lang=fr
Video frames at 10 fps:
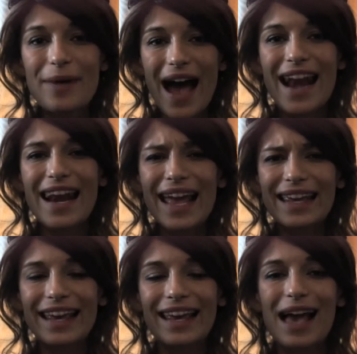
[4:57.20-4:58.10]
pas à
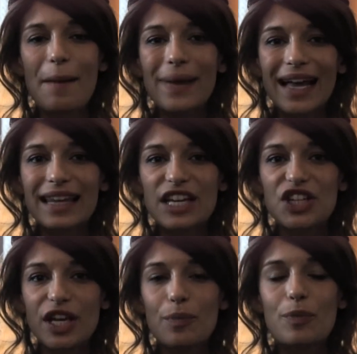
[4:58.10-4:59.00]
liker et à
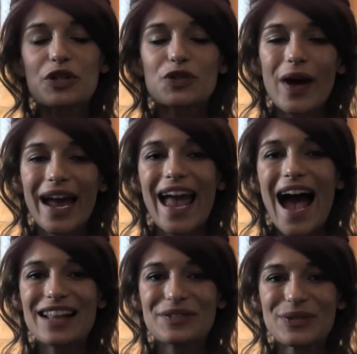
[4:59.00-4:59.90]
partager. Bonne soirée
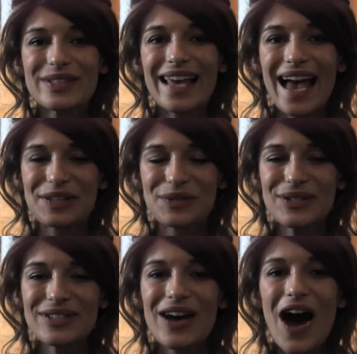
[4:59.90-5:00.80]
à tous et à
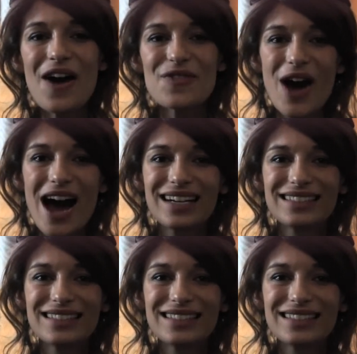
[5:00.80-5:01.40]
toutes. Au revoir.